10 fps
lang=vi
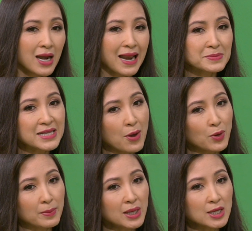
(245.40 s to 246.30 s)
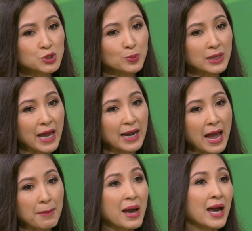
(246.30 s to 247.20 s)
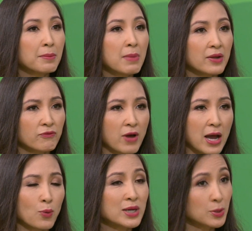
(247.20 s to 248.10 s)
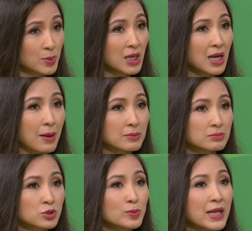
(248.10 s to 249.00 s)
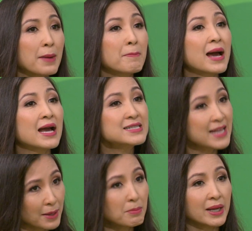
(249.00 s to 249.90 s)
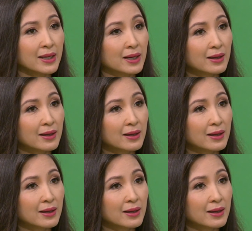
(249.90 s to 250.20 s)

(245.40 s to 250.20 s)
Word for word: làm sao để biết là chúng ta đang mang căn bệnh và quan trọng nhất là chúng ta đang mang cái gen bệnh à?